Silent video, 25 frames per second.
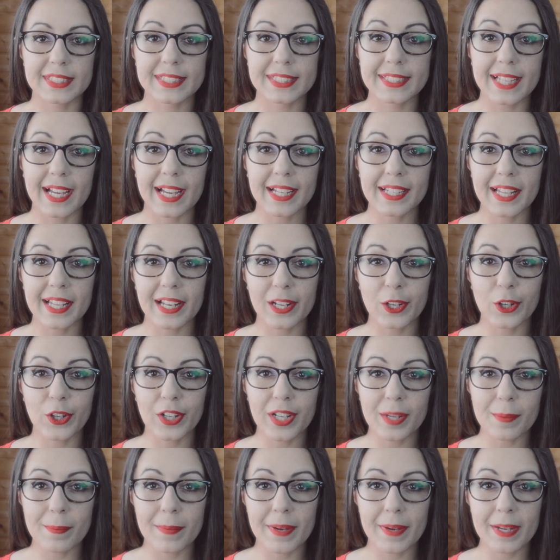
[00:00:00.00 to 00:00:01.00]
Daniel
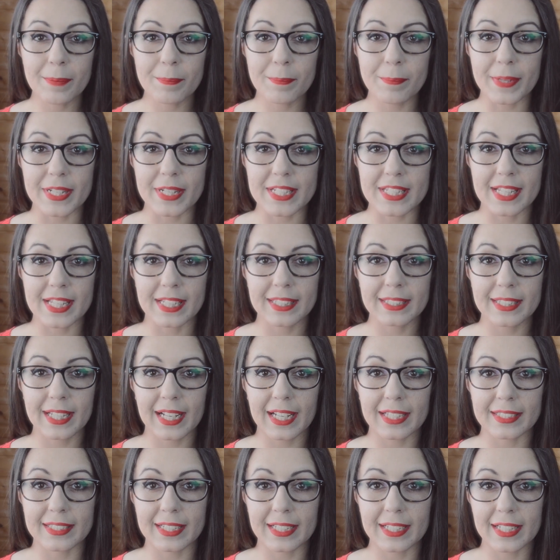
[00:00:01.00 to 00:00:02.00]
Goleman presenta
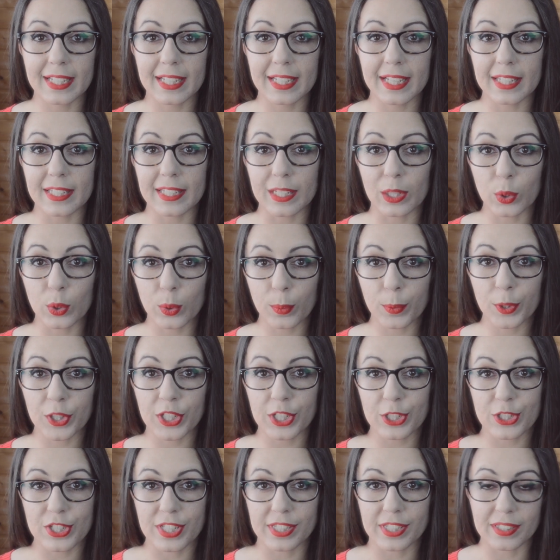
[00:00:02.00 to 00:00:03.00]
la técnica del cubo de
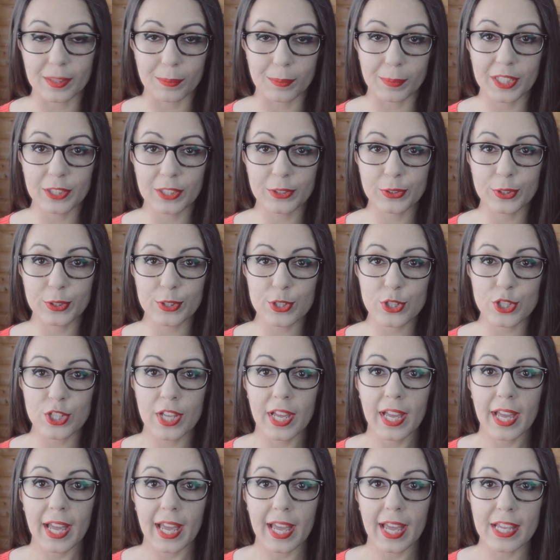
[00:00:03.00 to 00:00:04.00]
los sentimientos
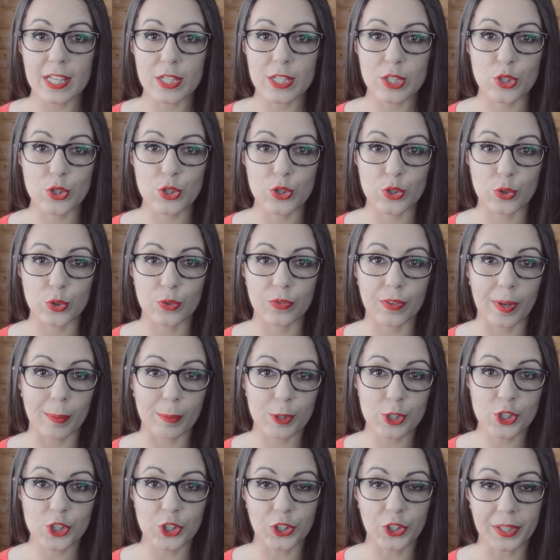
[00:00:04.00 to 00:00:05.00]
en su
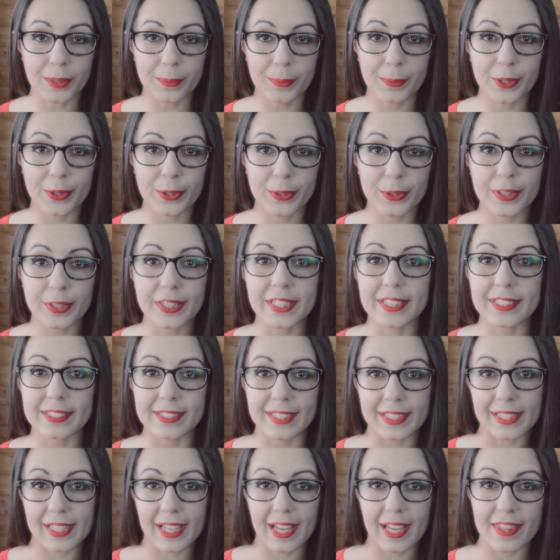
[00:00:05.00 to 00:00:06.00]
famoso libro
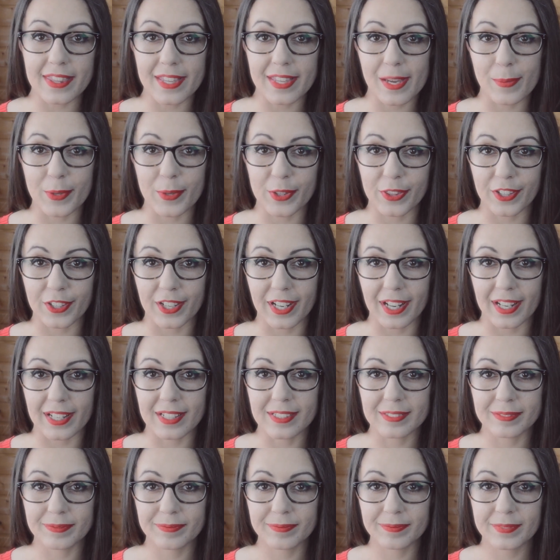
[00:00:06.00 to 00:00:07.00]
Inteligencia Emocional.
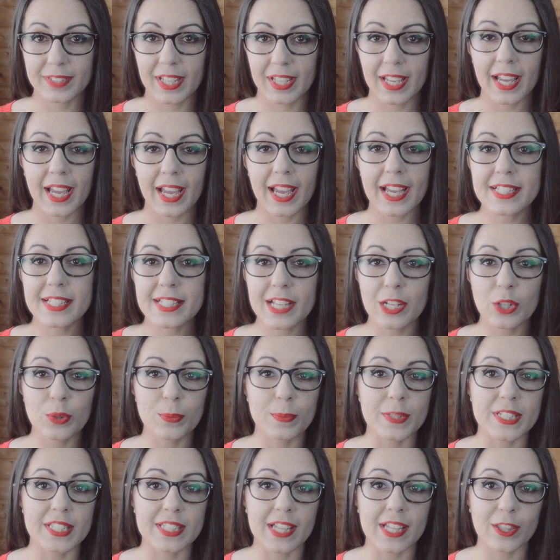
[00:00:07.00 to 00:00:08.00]
Échale
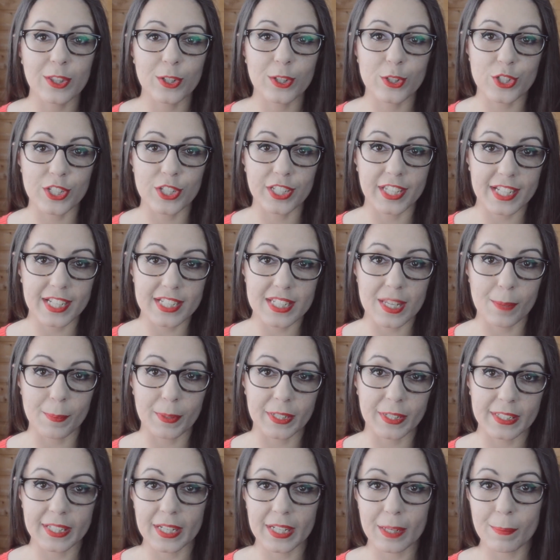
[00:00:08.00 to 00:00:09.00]
un vistazo si quieres
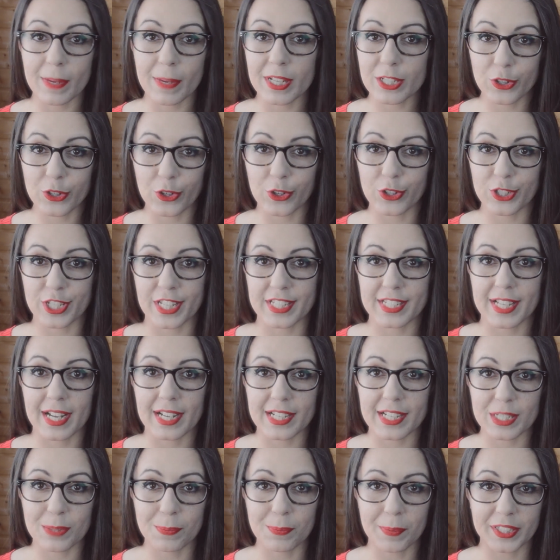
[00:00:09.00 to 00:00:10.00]
aprender más cosas al
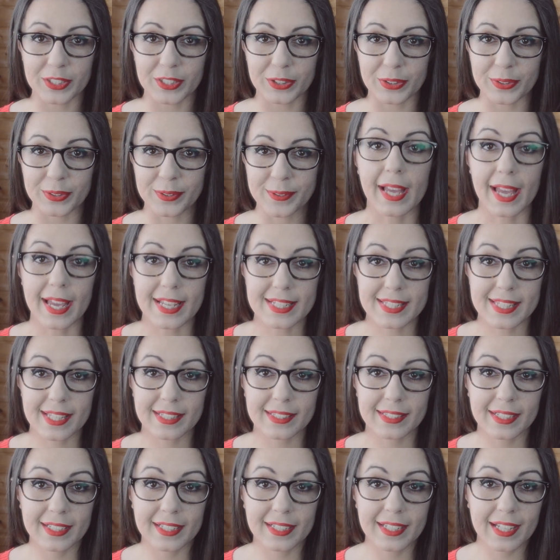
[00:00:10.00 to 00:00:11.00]
respecto.
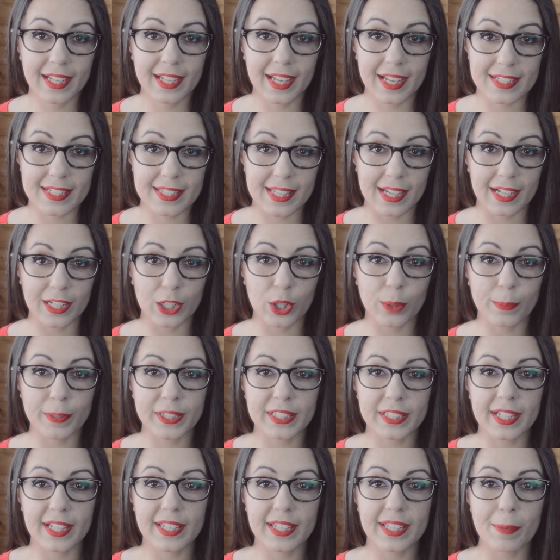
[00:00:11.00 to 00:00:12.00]
Esta técnica está
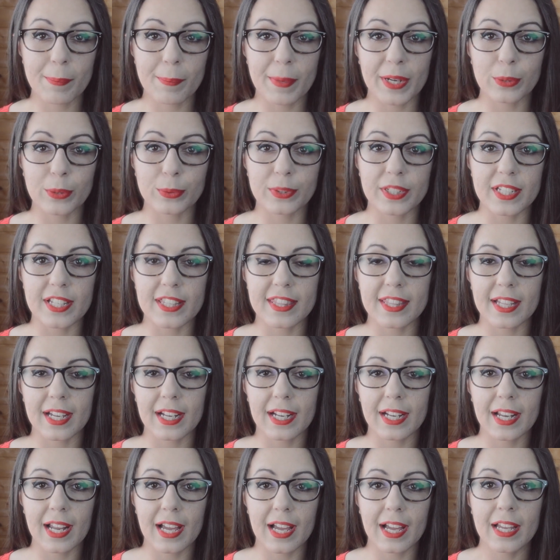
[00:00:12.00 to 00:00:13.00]
recomendada para
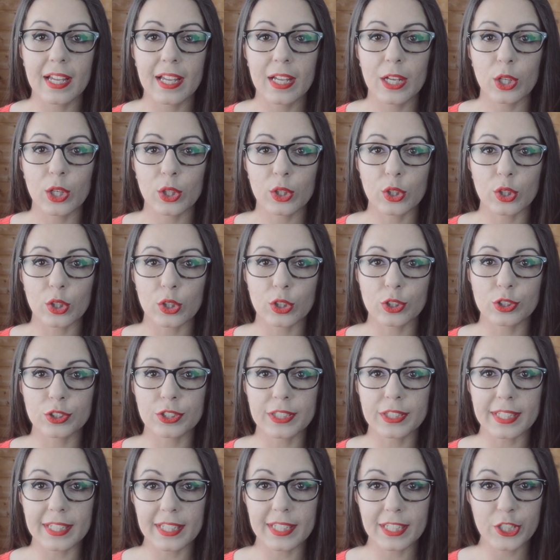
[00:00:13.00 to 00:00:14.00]
utilizarla
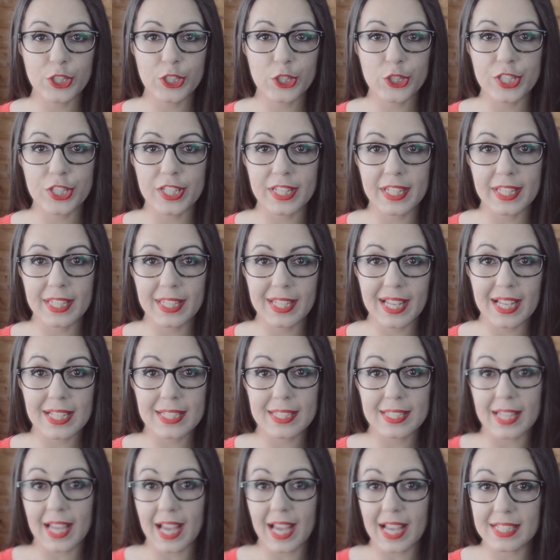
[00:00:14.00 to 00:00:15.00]
con niños y
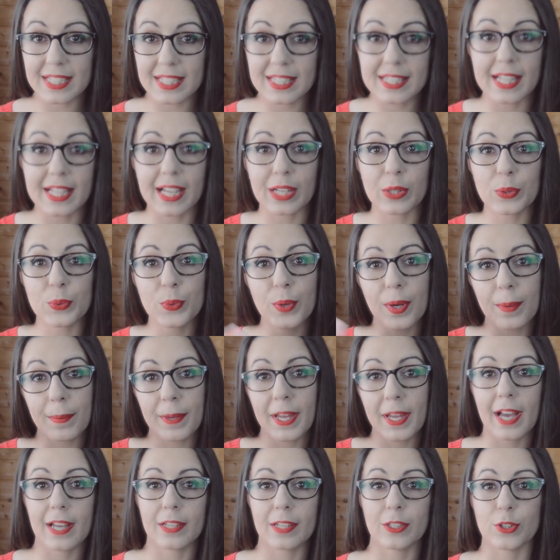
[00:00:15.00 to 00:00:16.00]
niñas de hasta
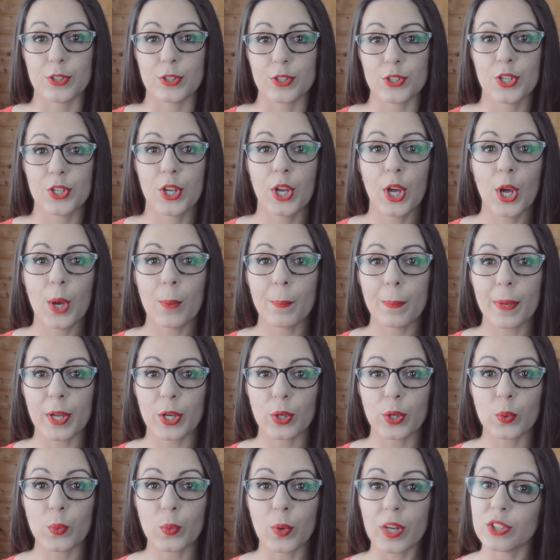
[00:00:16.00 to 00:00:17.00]
9 años,
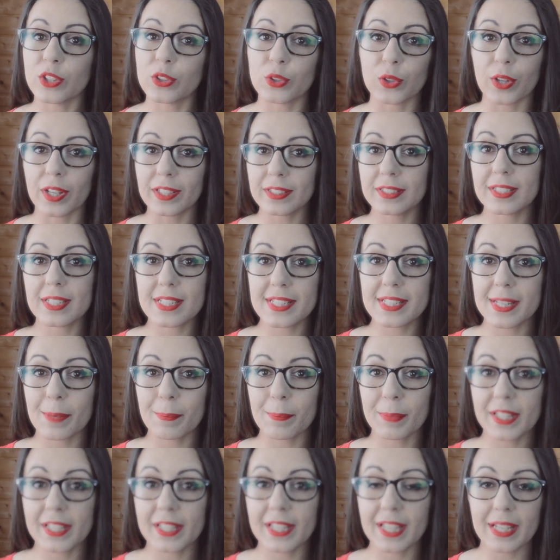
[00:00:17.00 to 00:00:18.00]
pero cuanto antes se
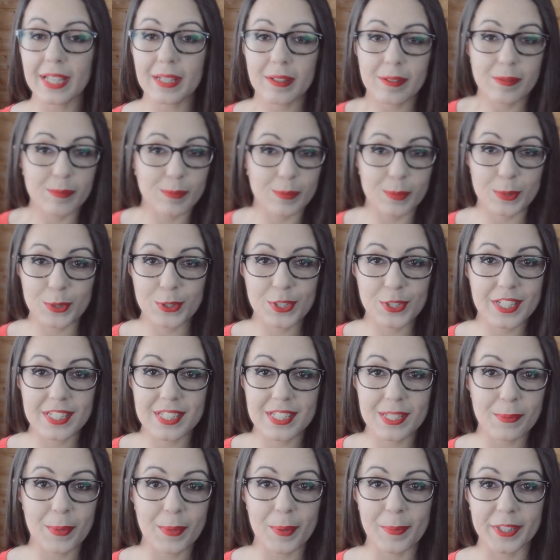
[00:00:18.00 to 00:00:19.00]
aplique,
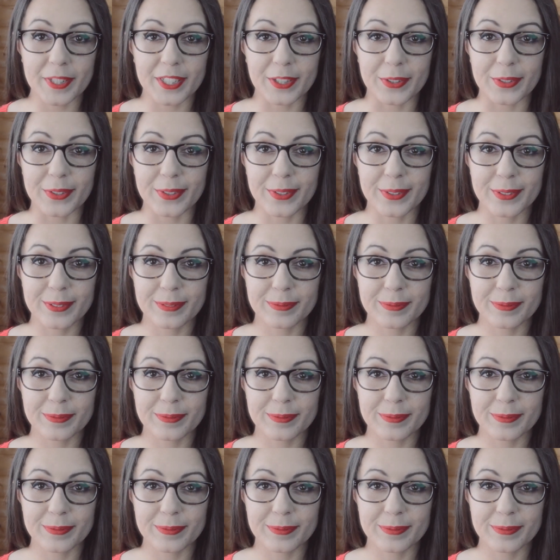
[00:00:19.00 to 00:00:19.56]
muchísimo mejor.